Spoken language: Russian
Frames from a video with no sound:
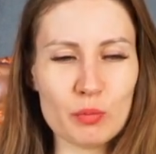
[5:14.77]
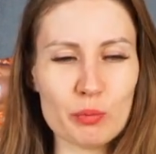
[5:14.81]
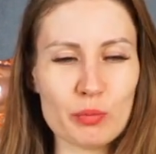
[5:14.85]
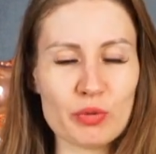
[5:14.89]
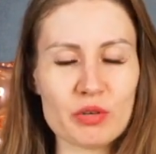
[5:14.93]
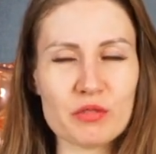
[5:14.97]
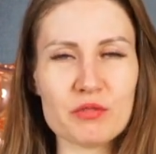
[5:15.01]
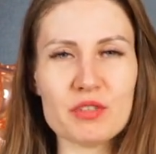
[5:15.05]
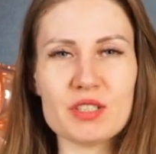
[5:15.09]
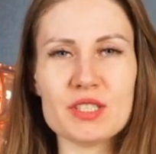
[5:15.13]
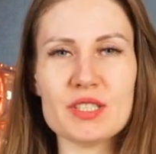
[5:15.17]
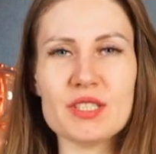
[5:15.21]

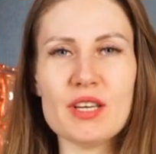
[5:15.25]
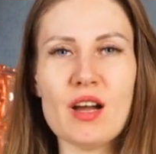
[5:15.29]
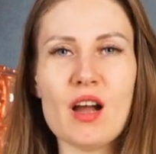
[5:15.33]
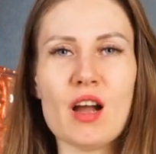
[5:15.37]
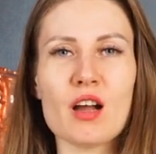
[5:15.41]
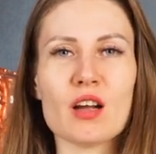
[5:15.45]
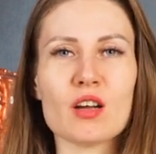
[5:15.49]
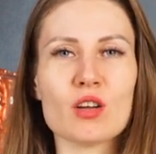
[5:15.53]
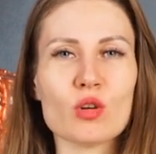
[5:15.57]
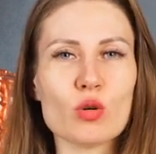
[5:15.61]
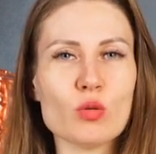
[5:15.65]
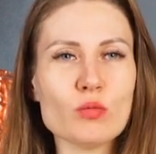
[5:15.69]

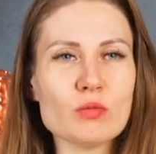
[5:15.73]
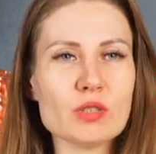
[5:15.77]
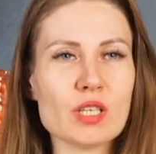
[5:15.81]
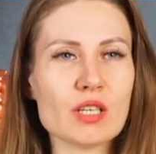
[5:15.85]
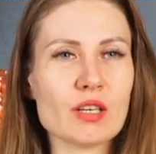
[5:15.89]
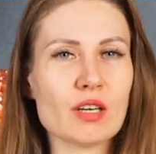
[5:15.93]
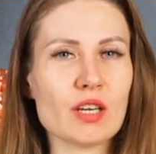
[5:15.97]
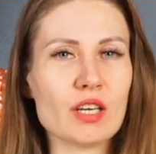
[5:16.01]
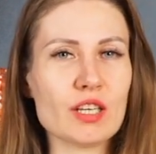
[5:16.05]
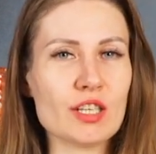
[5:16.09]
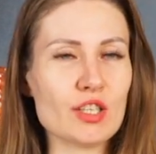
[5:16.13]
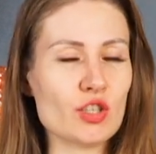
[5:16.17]
проведя
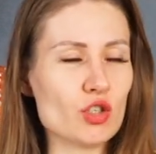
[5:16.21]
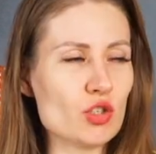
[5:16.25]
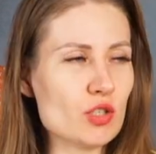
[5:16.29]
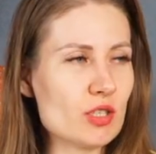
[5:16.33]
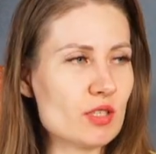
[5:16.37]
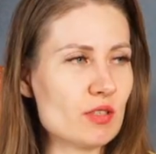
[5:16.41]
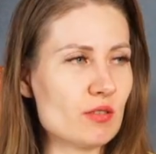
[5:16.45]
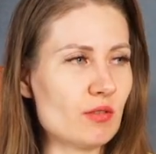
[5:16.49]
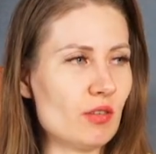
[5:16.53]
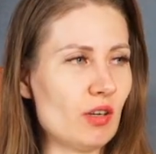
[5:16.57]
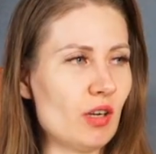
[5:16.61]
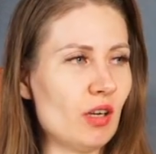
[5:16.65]
огромное
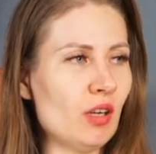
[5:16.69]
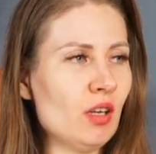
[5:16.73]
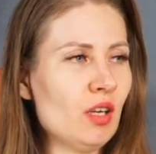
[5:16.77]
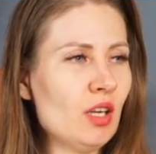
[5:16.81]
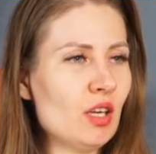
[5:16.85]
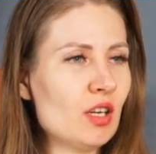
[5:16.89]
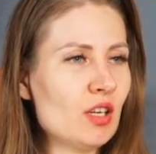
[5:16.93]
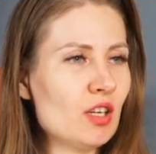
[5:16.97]
количество